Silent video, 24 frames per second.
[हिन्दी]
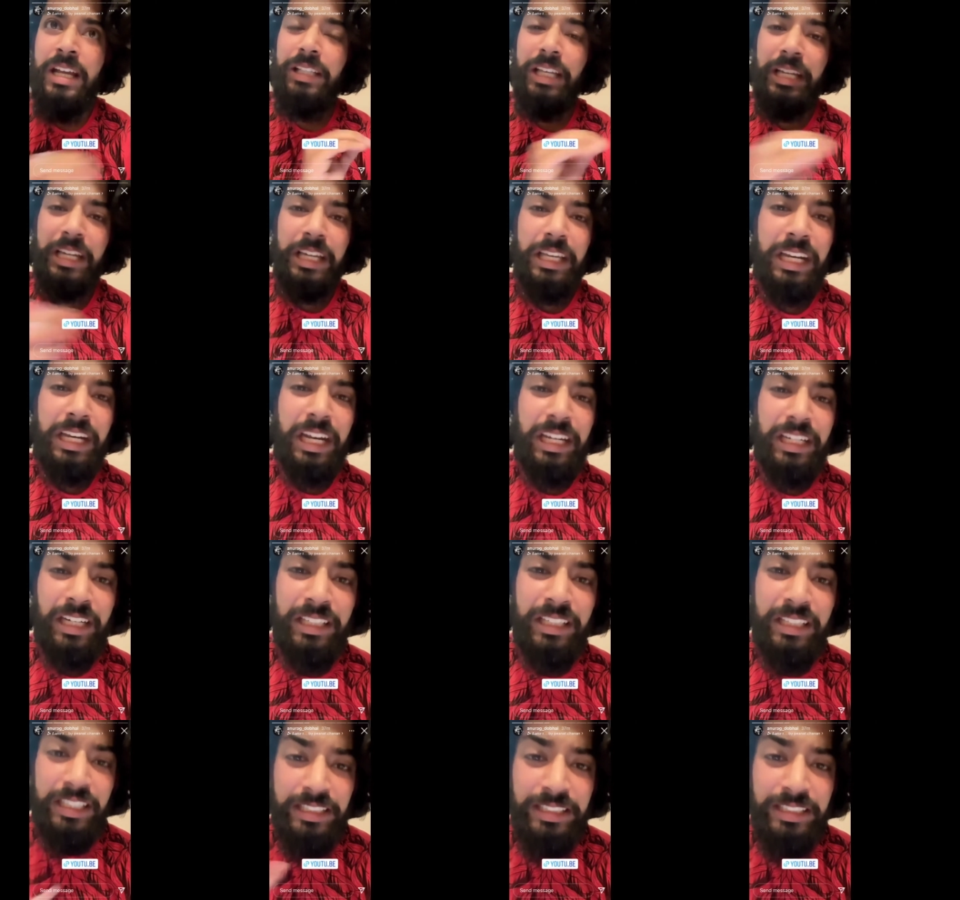दे
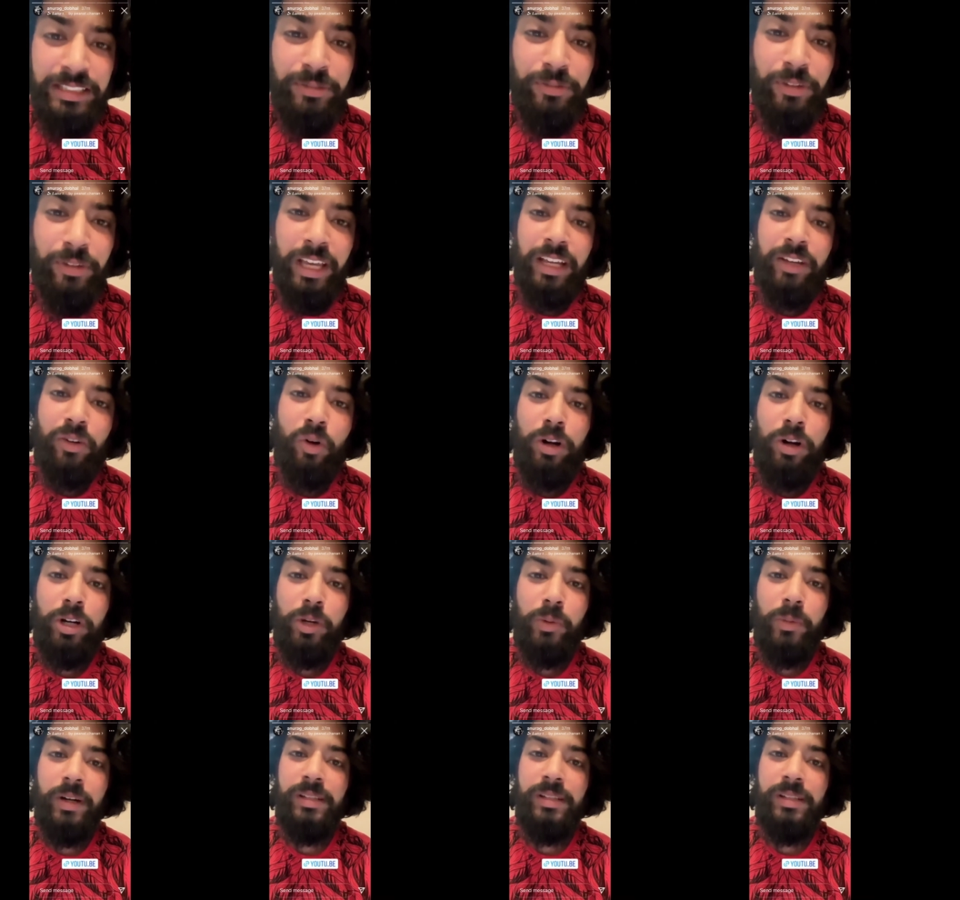क्रिएटेड दीज फेक
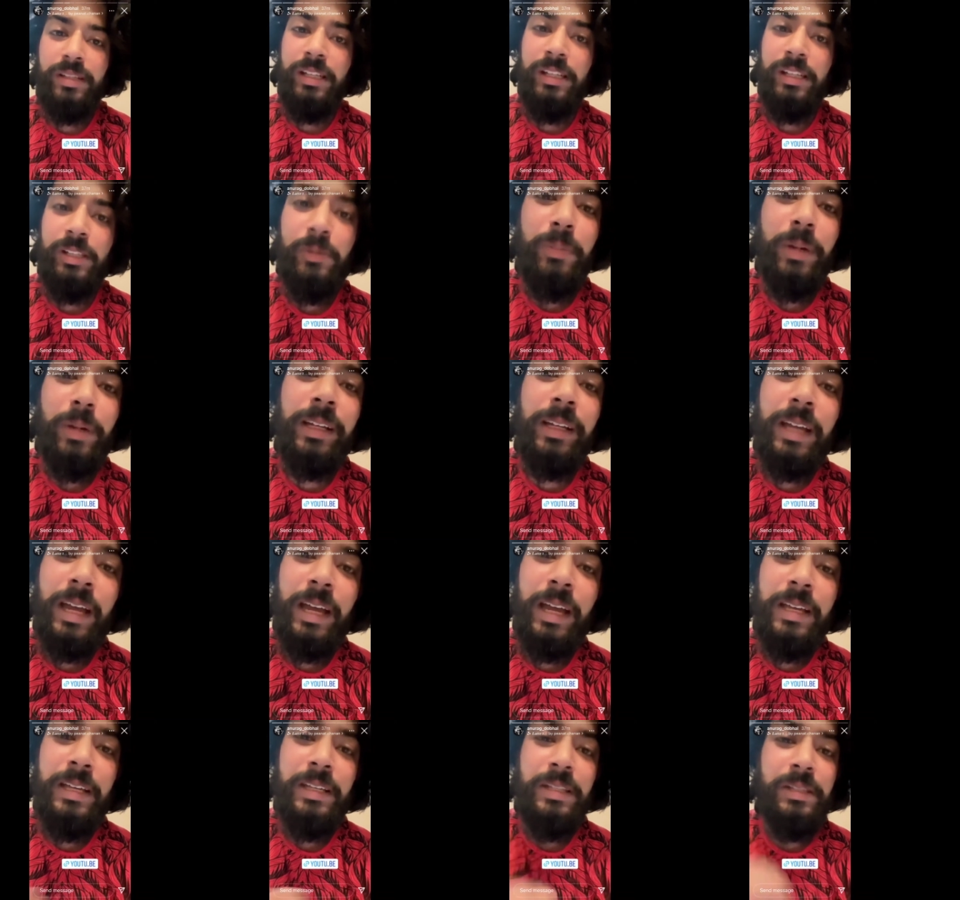कॉन्ट्रोवर्सीज बट
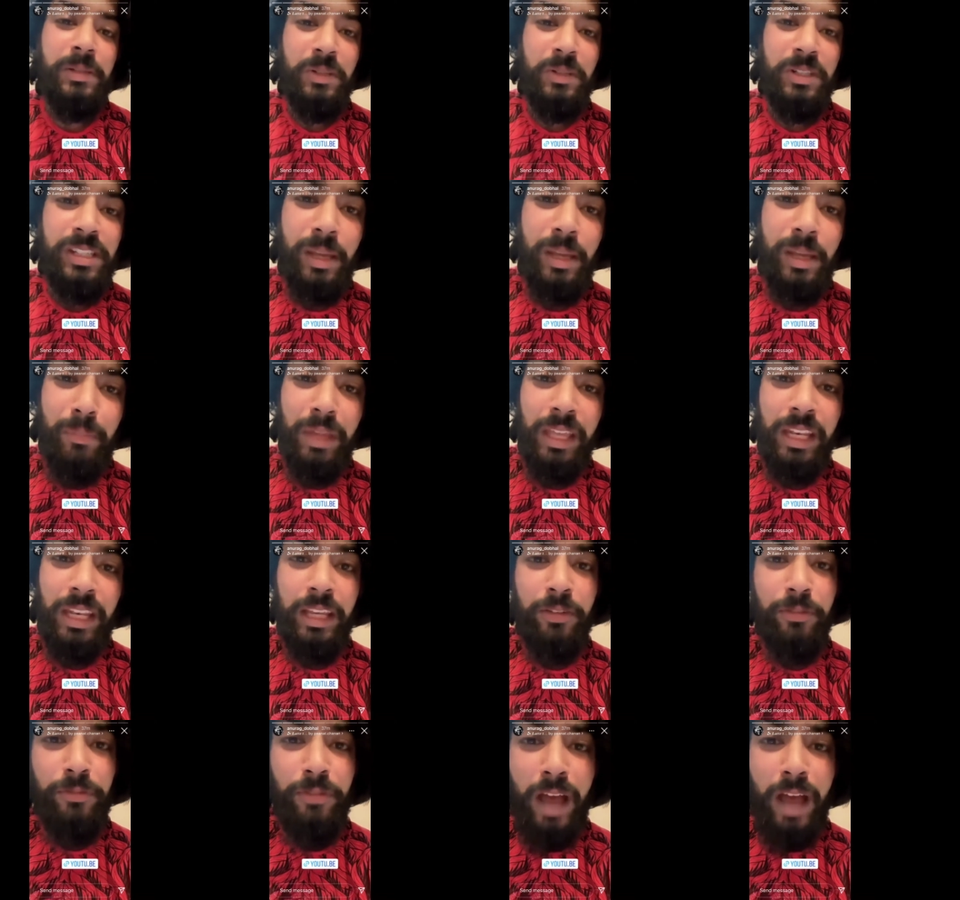गाइज जब
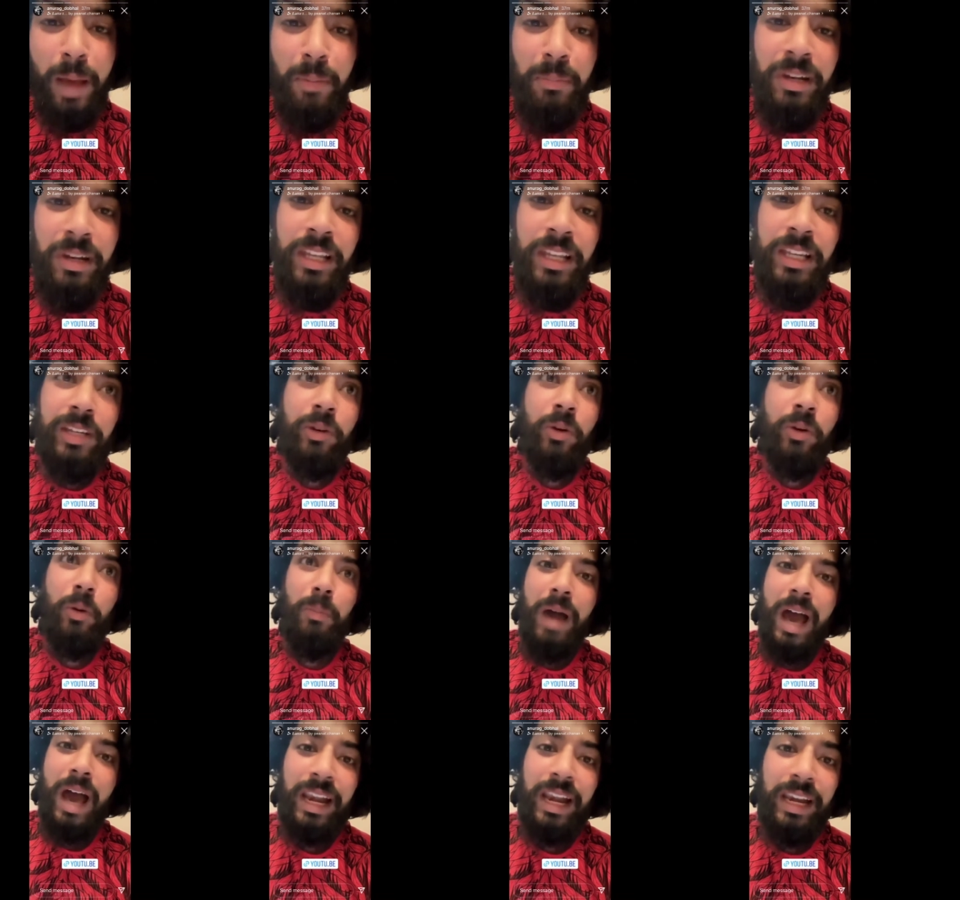मेरी फैमिली
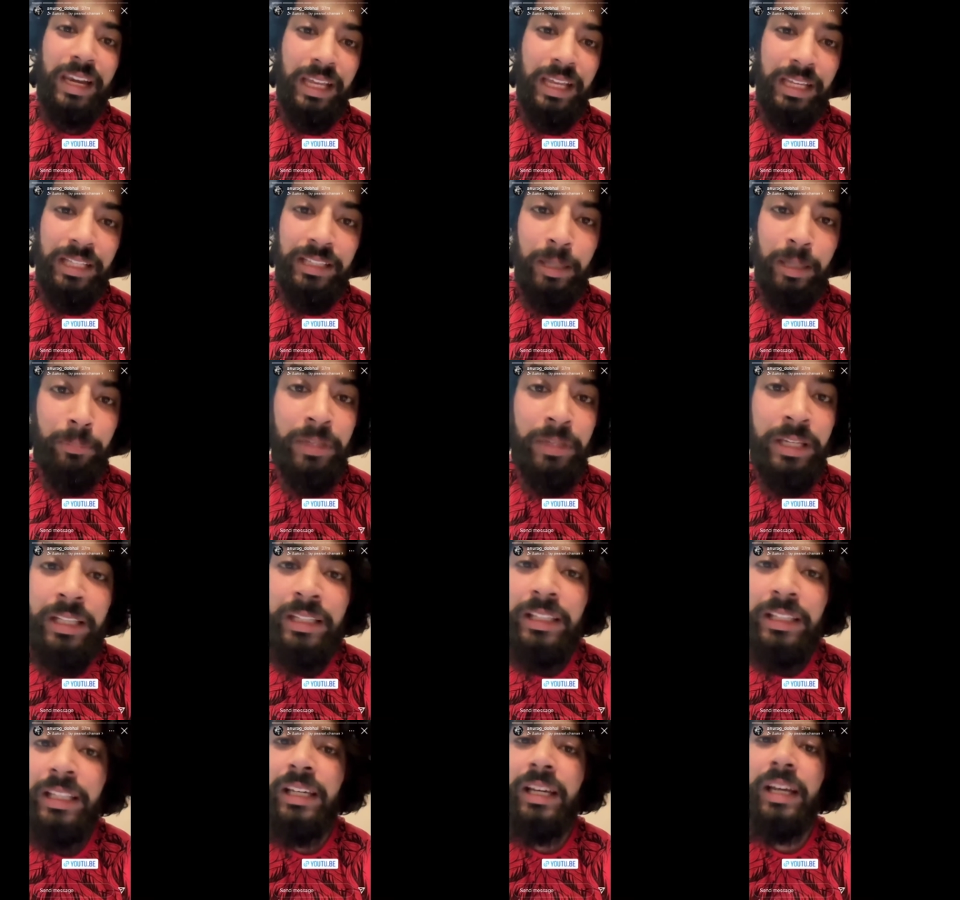को मारने की
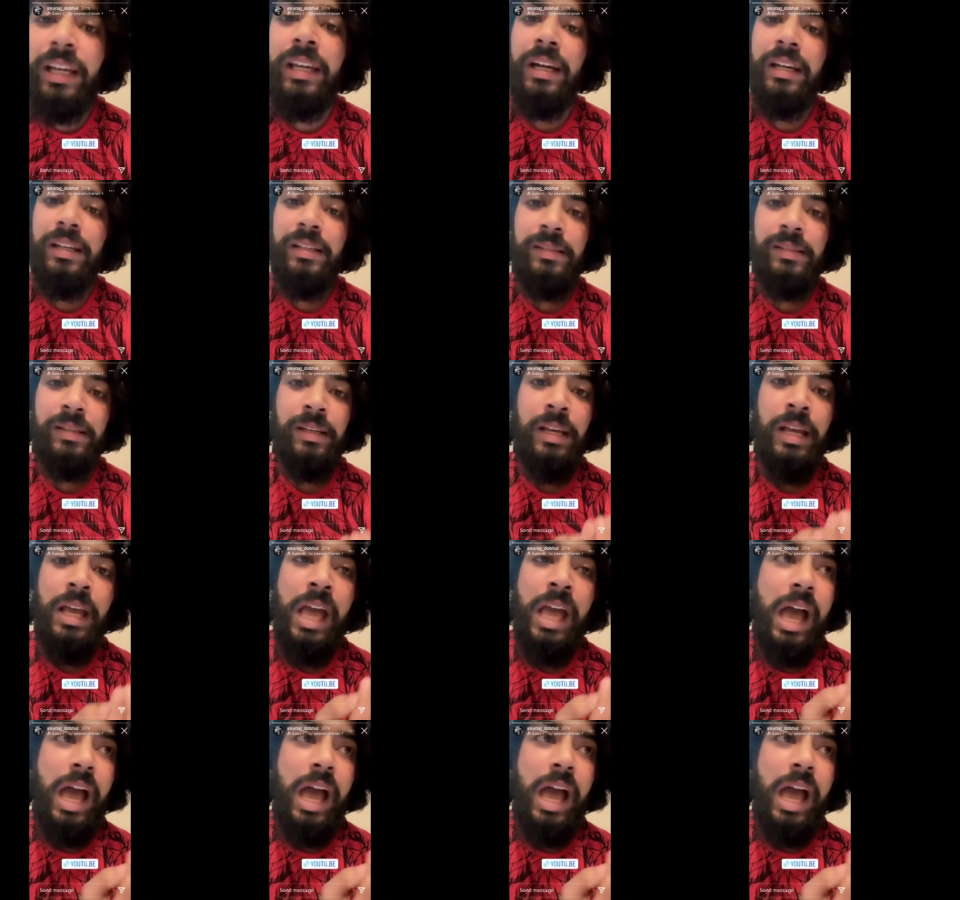धमकी दी गई गाइज